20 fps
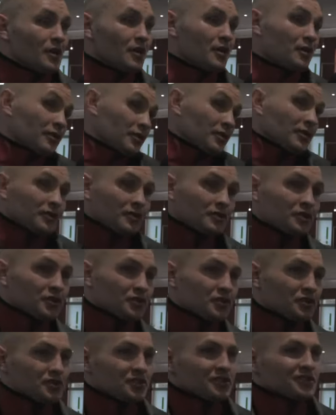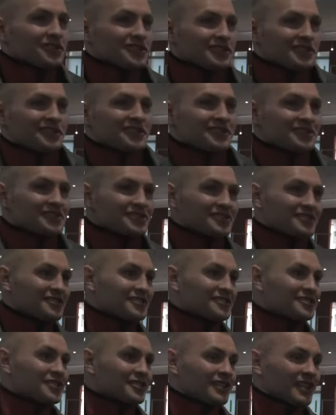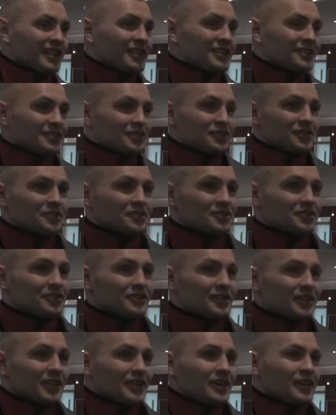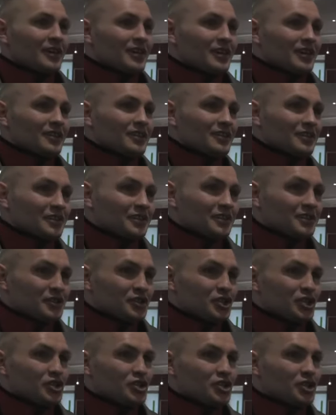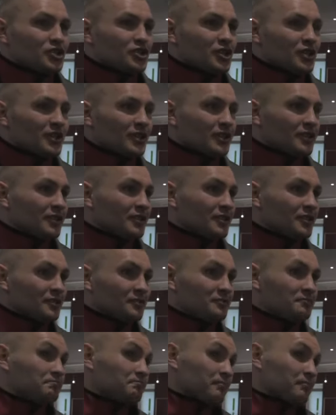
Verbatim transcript: No i cieszę się, że, że takie coś e, się, się dzieje. No.